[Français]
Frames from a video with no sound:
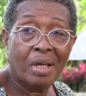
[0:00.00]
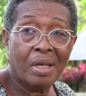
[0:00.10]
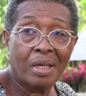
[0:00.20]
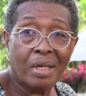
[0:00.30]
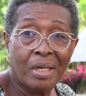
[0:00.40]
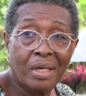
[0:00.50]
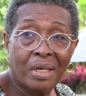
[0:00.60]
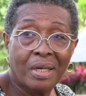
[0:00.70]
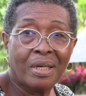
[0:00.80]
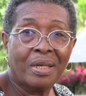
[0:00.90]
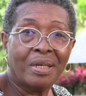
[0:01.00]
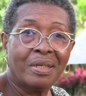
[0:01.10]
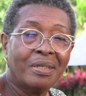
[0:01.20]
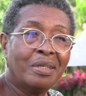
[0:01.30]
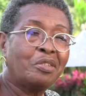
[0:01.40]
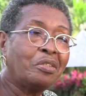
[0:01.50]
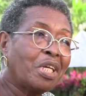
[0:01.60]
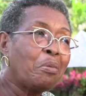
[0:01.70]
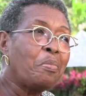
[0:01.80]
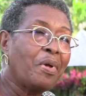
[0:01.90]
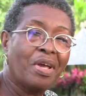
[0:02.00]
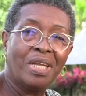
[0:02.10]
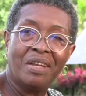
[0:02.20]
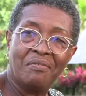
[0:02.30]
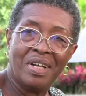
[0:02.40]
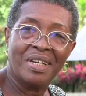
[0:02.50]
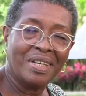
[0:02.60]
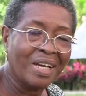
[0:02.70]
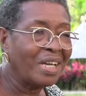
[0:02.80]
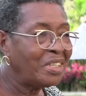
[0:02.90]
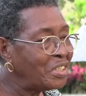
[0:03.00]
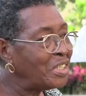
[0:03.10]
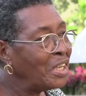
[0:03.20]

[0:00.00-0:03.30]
Et je dirais même pas un carnaval riche,